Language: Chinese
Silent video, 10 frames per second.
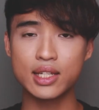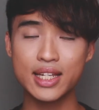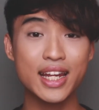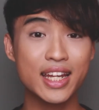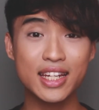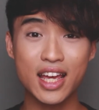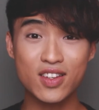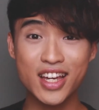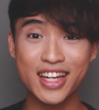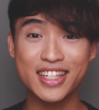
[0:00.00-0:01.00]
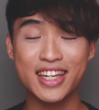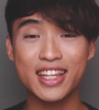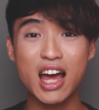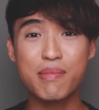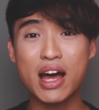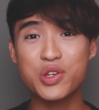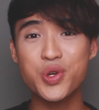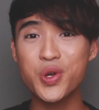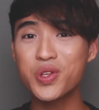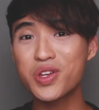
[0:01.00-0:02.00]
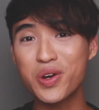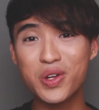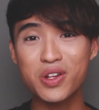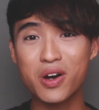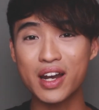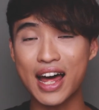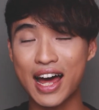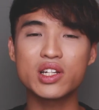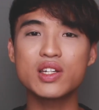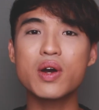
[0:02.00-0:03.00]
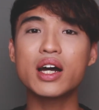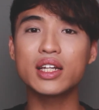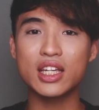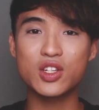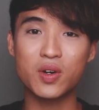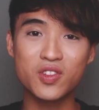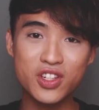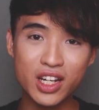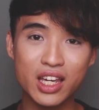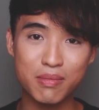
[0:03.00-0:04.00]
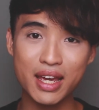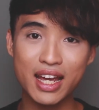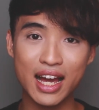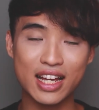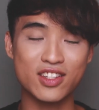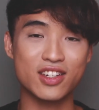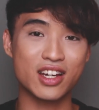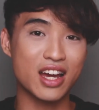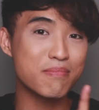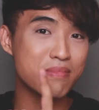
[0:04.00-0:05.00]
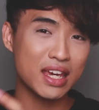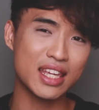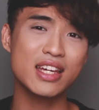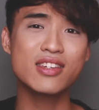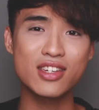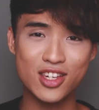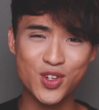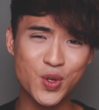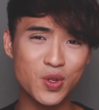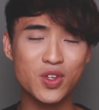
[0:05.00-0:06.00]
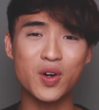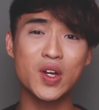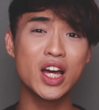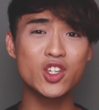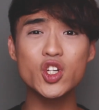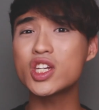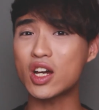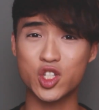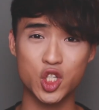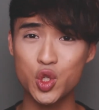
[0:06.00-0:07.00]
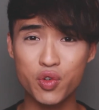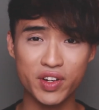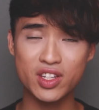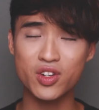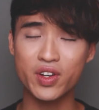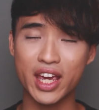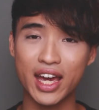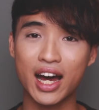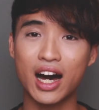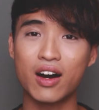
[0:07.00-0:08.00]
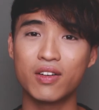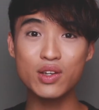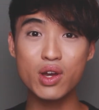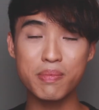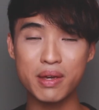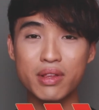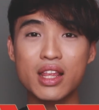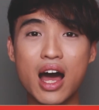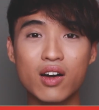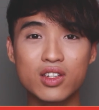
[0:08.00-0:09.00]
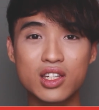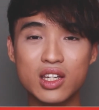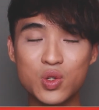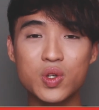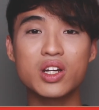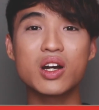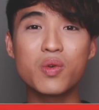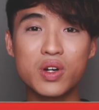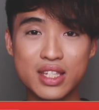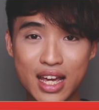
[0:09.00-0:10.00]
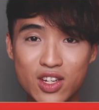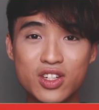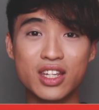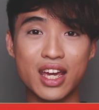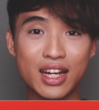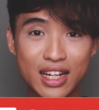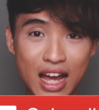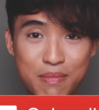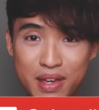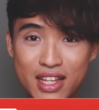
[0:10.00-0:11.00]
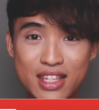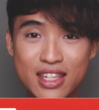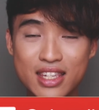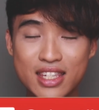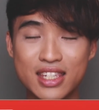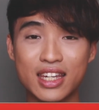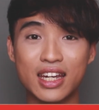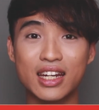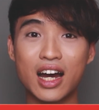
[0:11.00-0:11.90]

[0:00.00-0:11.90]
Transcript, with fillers: 今天的挑战很简单吧，去运动运动啦！我希望你从这个影片开始，可以每天持续运动至少十五分钟也好。订阅频道，继续跟我三十天改变自己。